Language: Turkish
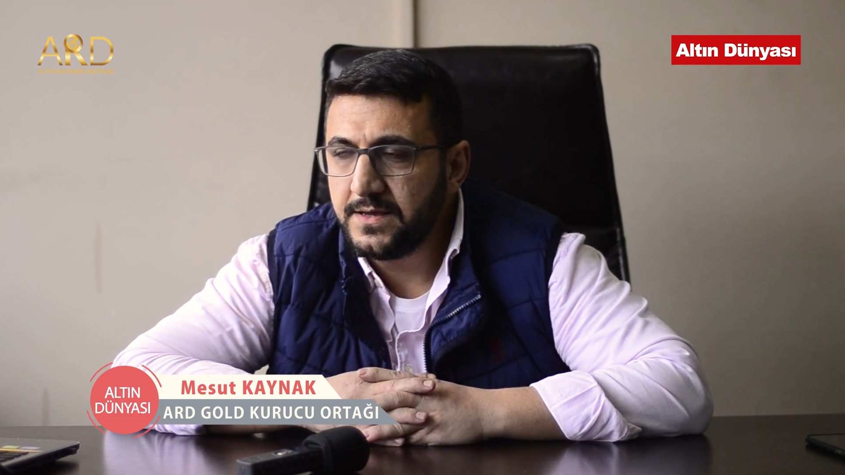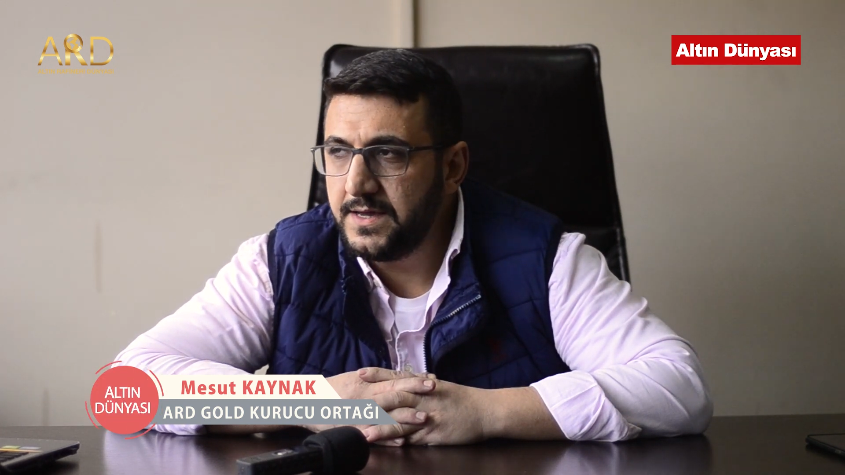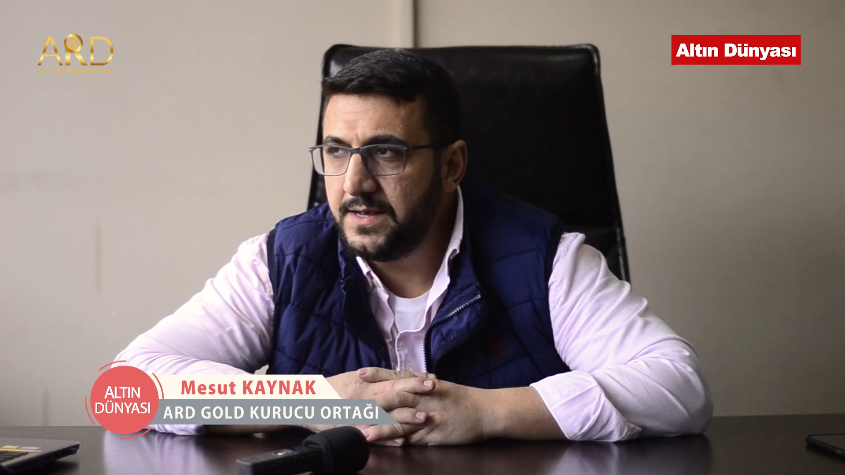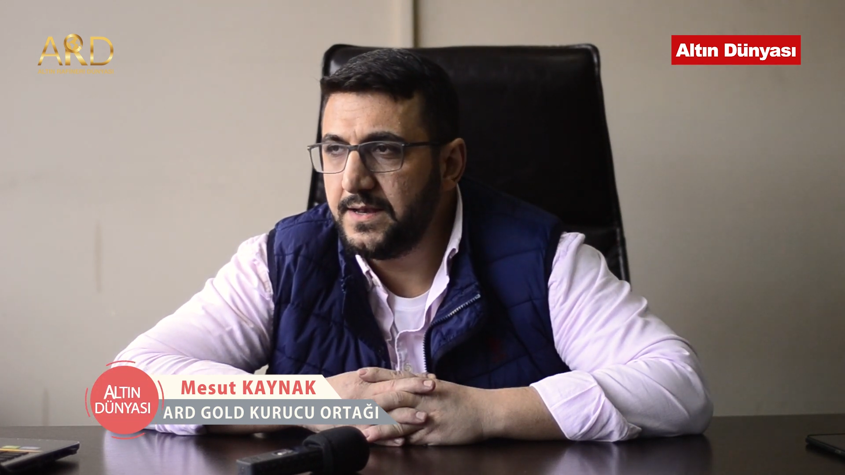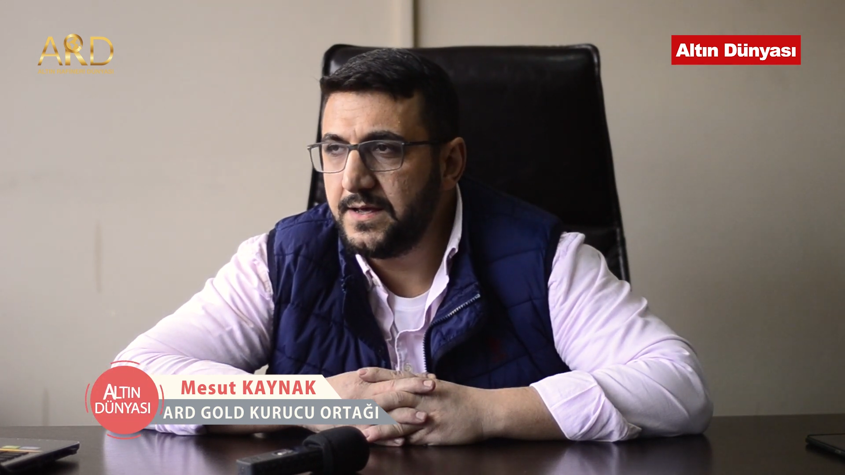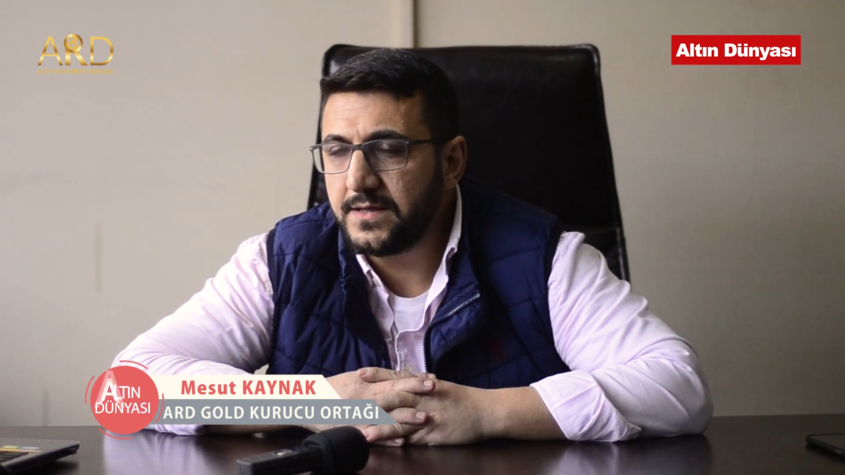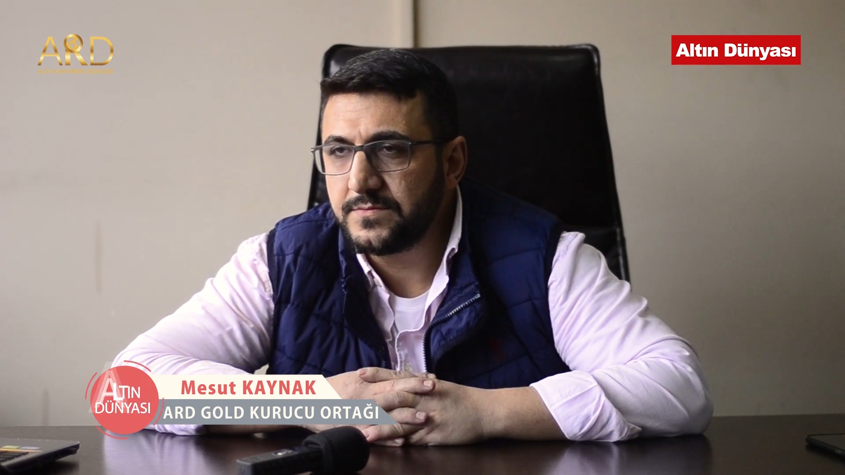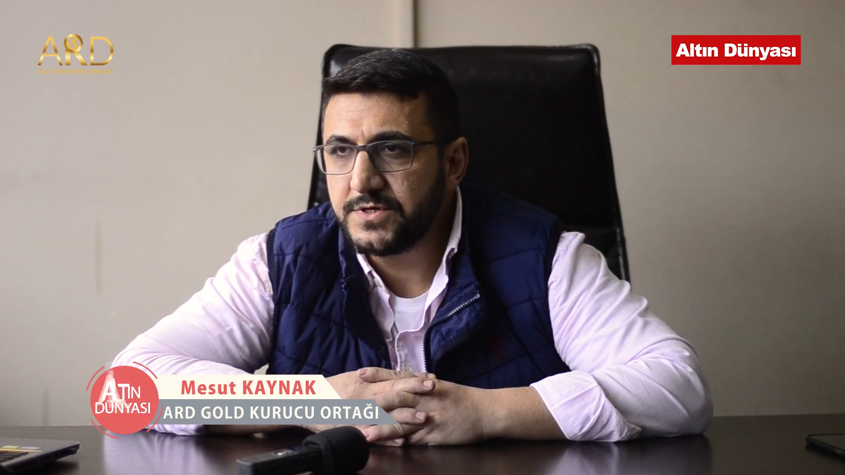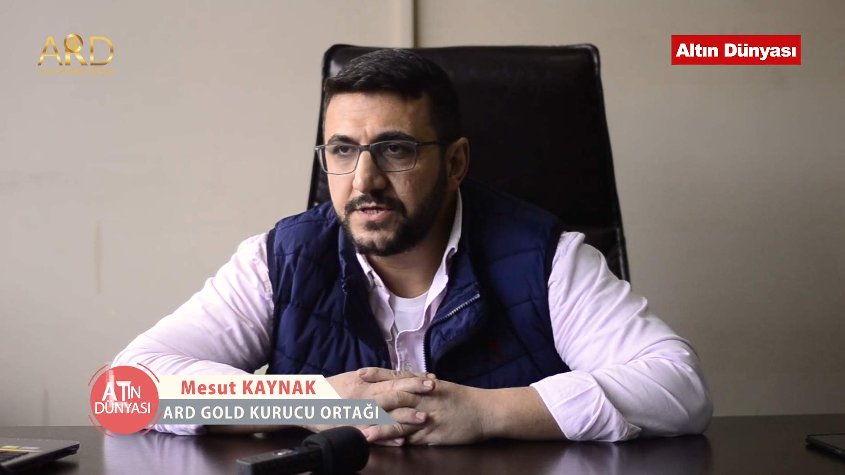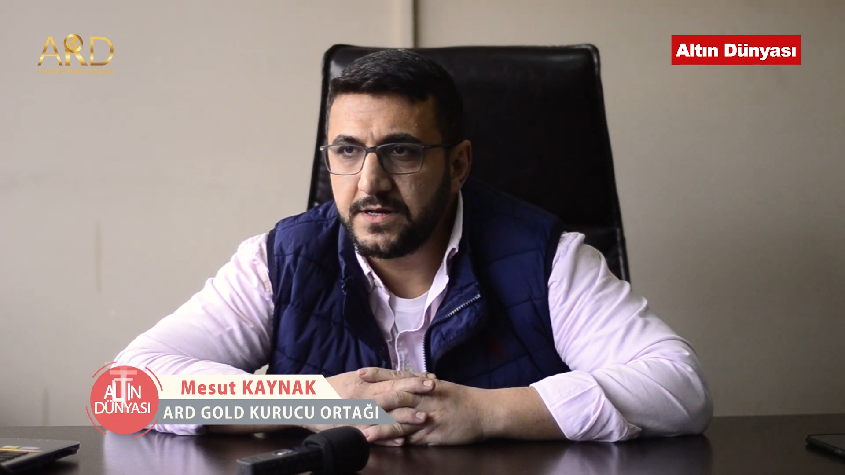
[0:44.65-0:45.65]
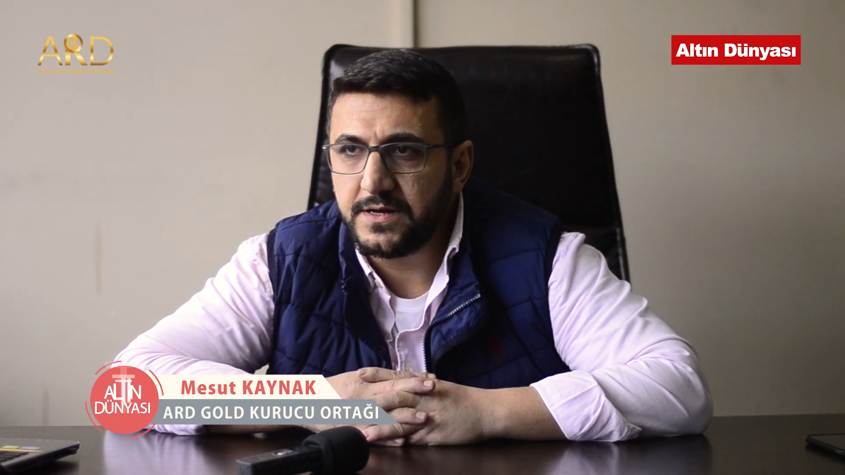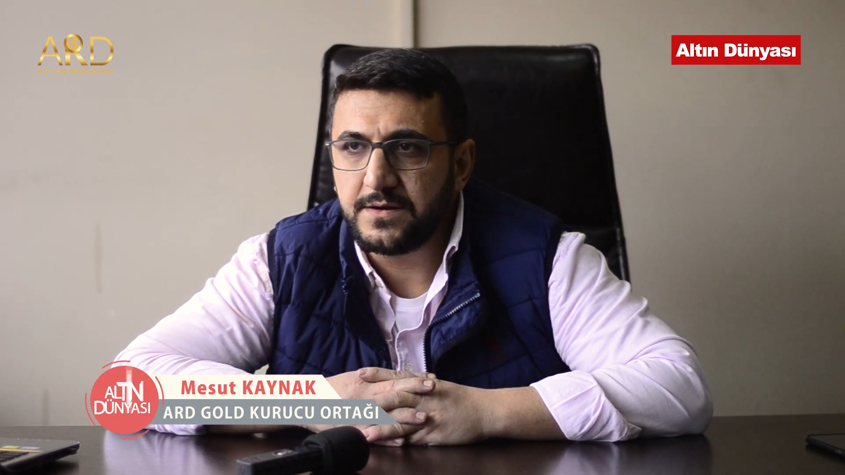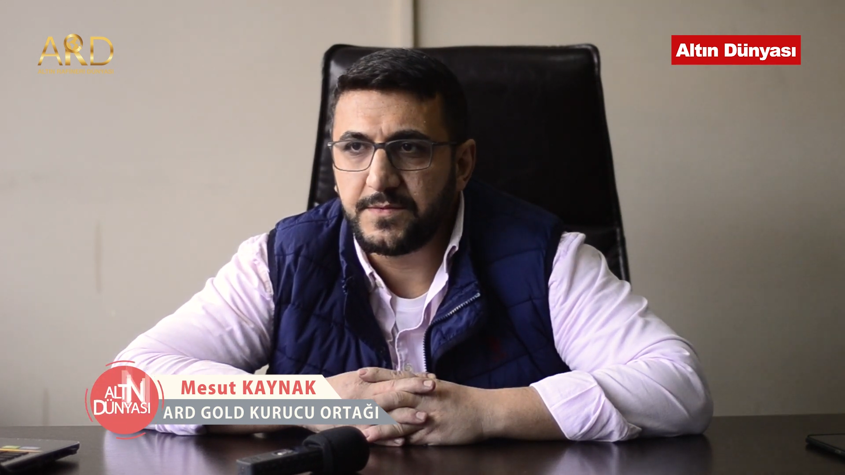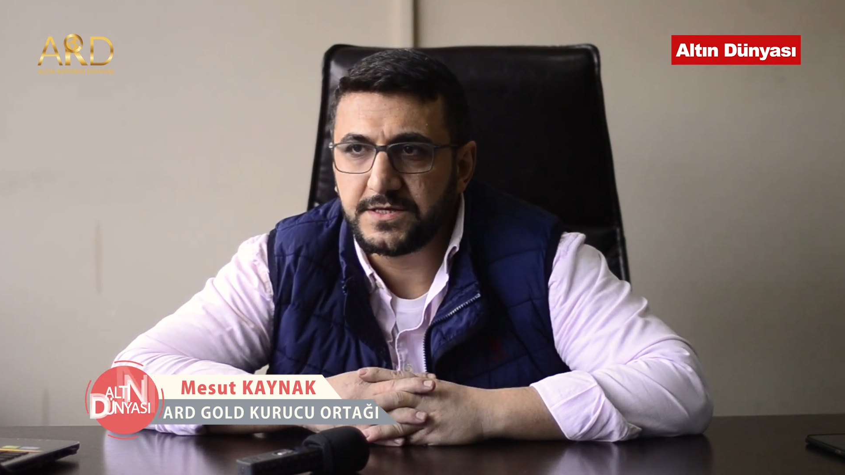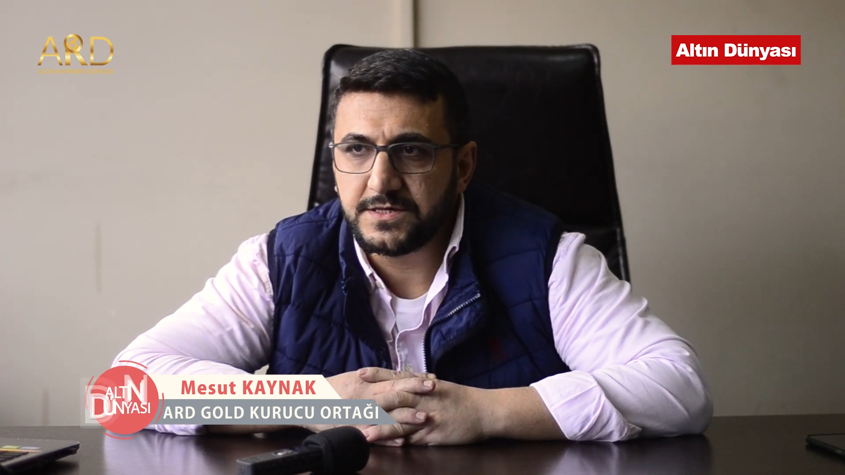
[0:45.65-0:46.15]
50-60 tane
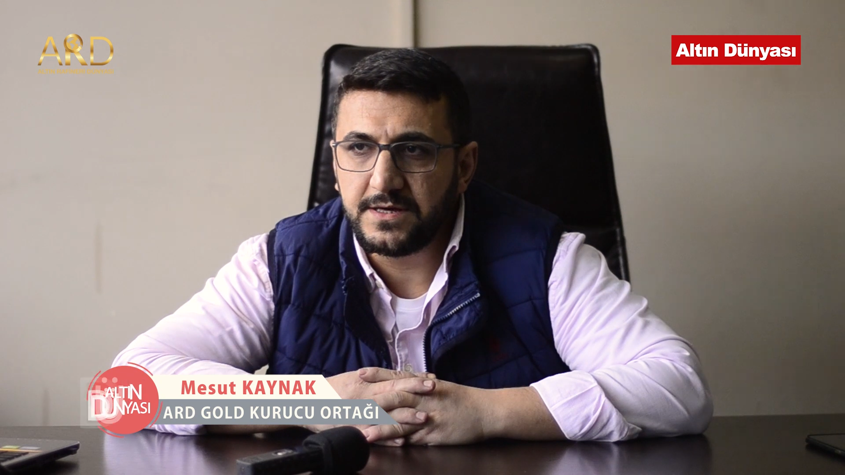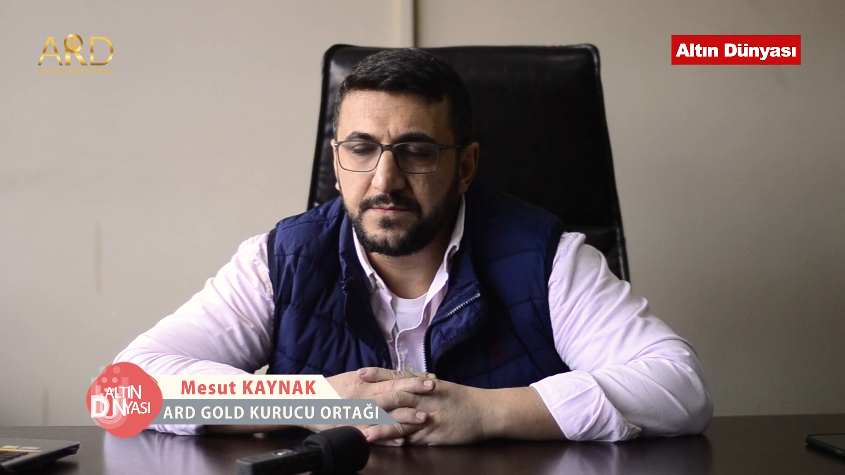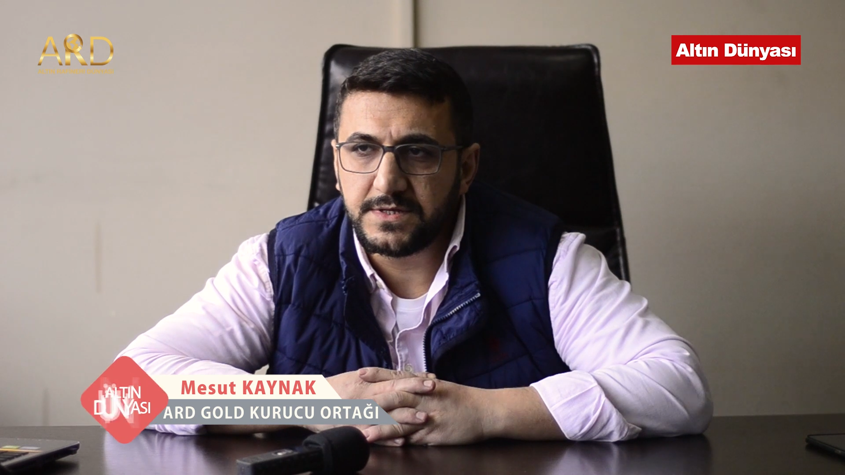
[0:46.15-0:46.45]
ramatçıdan